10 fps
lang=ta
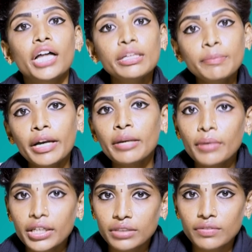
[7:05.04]
அதை
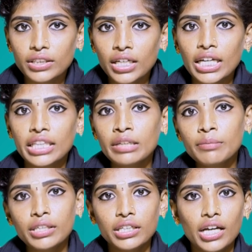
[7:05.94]
பயன்படுத்தி வந்தால் எந்த
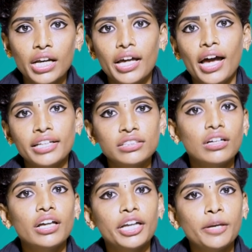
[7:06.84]
மாதிரியான
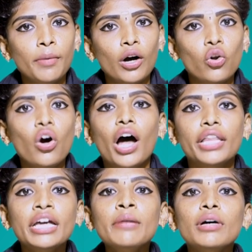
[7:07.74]
ஆக்ஷன்லாம் எடுப்பாங்களோ
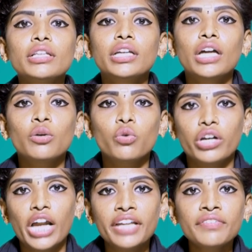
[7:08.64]
அதே மாதிரியான
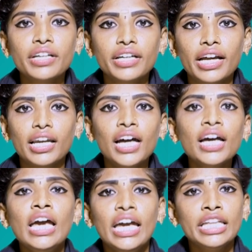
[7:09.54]
ஒரு நடவடிக்கைகளை
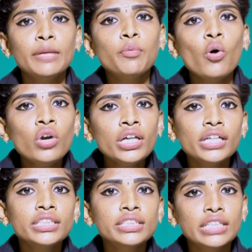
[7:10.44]
இந்த
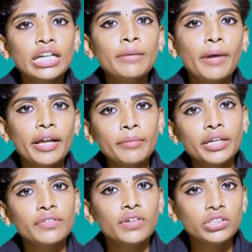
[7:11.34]
போலியான ஸ்டிக்கர்
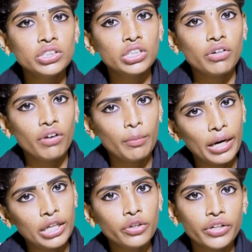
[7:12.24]
பயன்படுத்தி வந்துட்டு இருக்கவங்க
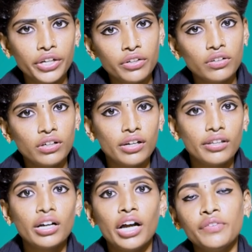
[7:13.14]
மேலேயும்
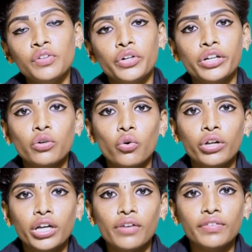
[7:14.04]
எடுக்கணுங்கிறதா அனைவருடைய
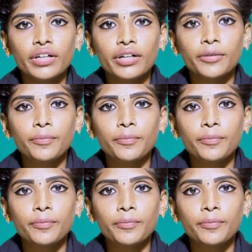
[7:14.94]
கோரிக்கையாகவே இருக்கு